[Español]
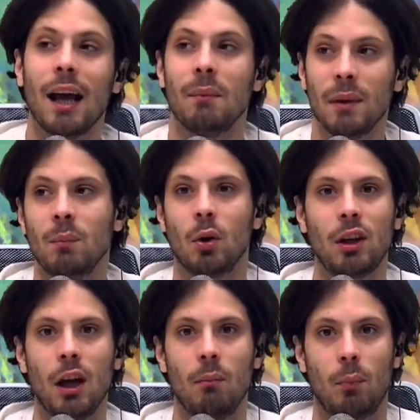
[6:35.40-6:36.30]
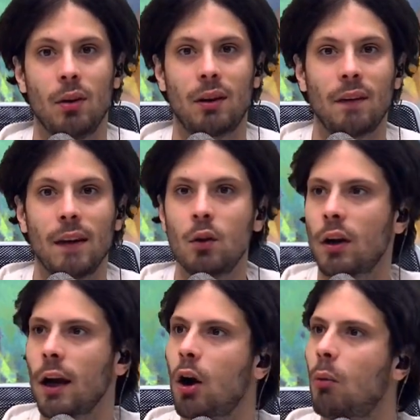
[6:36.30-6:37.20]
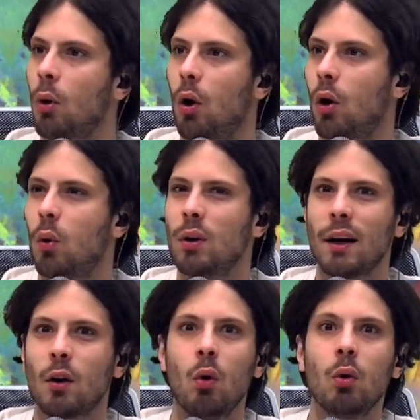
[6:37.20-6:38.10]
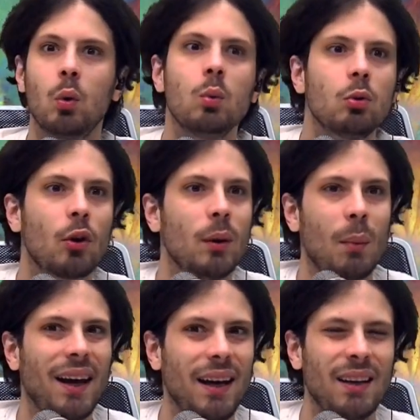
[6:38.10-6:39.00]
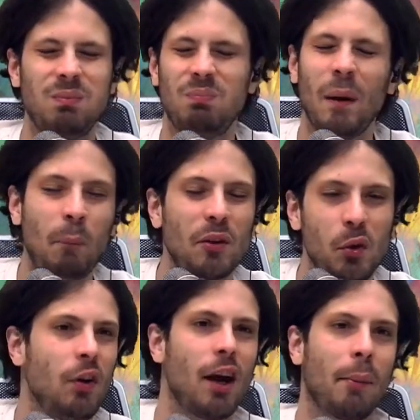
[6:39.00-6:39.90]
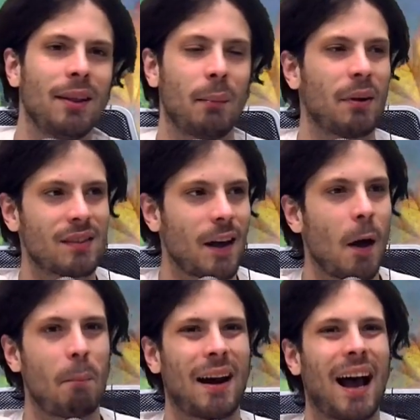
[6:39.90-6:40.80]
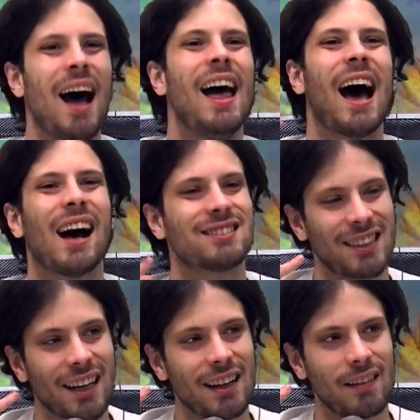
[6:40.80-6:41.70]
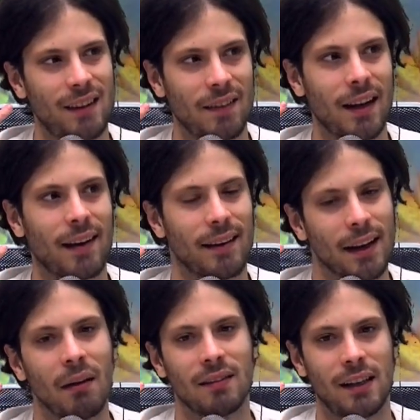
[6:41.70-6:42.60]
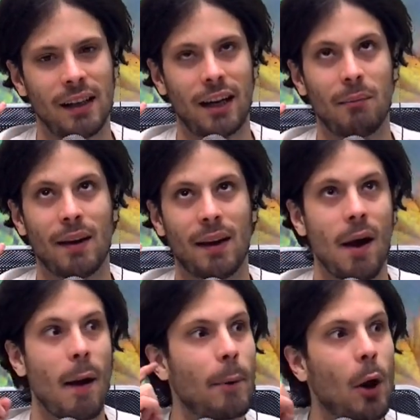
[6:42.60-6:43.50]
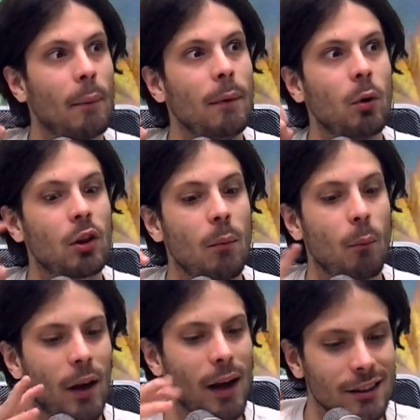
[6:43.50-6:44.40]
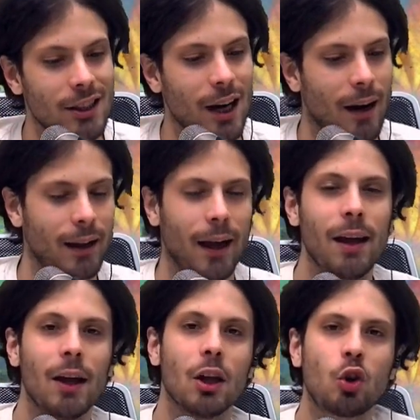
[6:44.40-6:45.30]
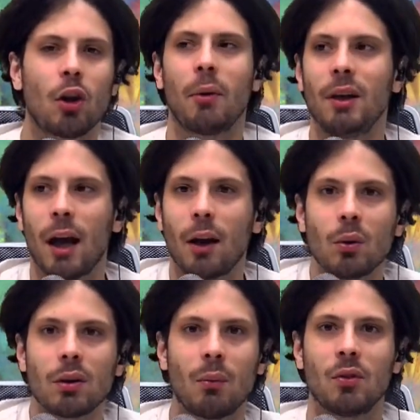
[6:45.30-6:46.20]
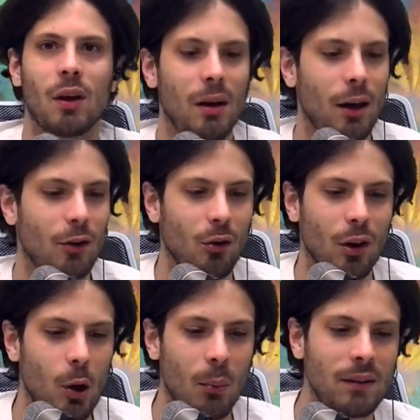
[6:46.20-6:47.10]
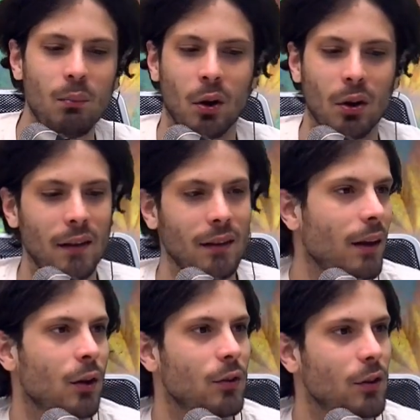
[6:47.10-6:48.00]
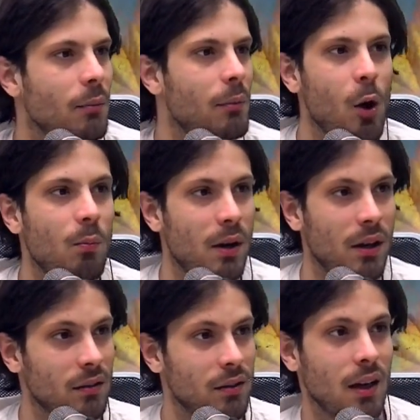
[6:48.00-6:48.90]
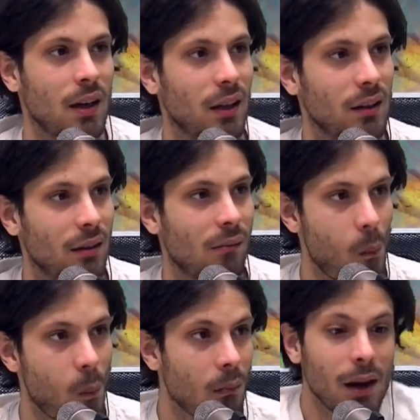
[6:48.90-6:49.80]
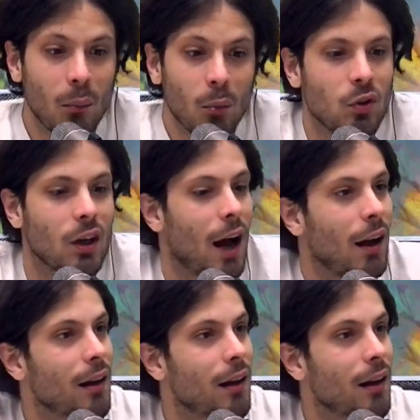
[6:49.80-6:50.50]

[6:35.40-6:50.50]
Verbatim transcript: Y al mismo tiempo, entendiendo que es como un conjunto de imágenes específicamente pensadas para hacerte entender de qué va a ser el anime que veas, pero al mismo tiempo engancharte, todavía no estamos hablando de lo más importante de los anime openings. ¿Qué, qué es? La música.